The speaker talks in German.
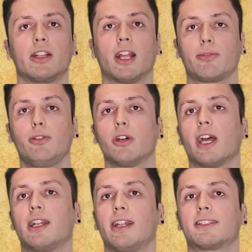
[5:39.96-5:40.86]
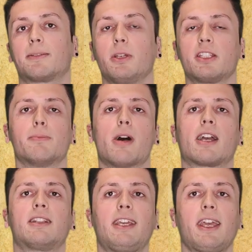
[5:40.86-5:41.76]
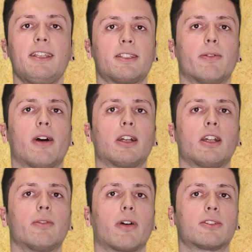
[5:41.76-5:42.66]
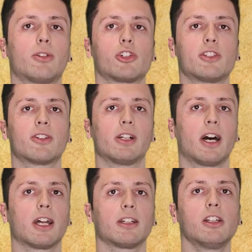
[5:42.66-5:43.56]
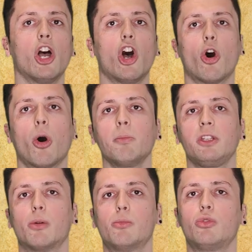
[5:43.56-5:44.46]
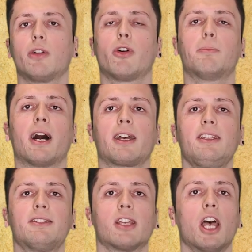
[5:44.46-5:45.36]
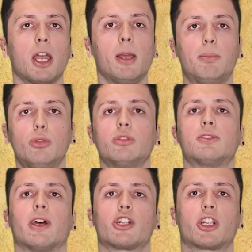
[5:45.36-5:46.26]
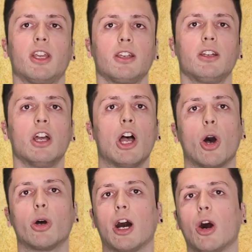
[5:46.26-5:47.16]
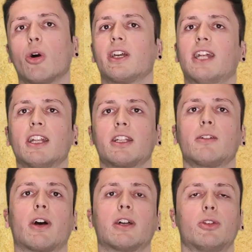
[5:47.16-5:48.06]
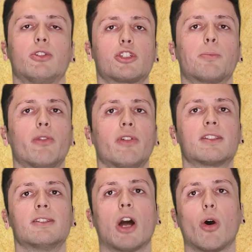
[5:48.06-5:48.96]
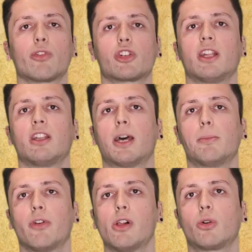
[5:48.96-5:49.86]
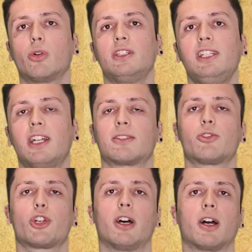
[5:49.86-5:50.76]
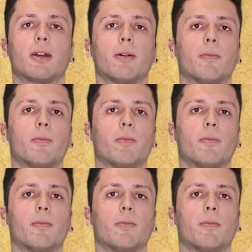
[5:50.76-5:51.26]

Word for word: Dafür entlässt Bismarck die kriegsgefangenen französischen Soldaten, um die Kommune von Paris im Blut zu ersticken und auch in anderen französischen Provinzen Aufstände der Bevölkerung niederzuschlagen.